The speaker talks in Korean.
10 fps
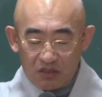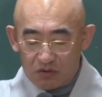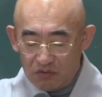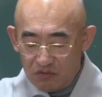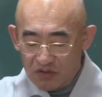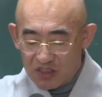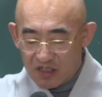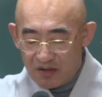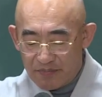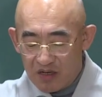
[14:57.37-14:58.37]
있고
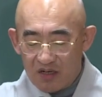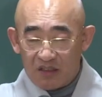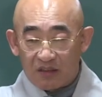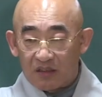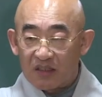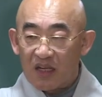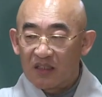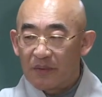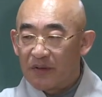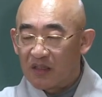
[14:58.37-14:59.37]
눈치가 빨라서
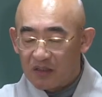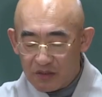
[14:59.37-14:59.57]
상대방의